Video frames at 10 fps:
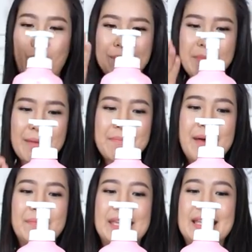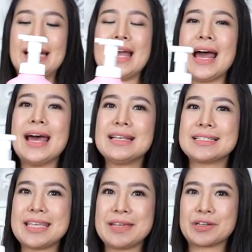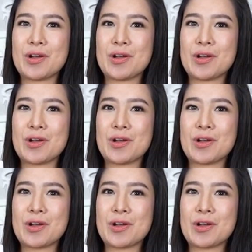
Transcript: ขวดปั๊มแบบนี้นะคะสี่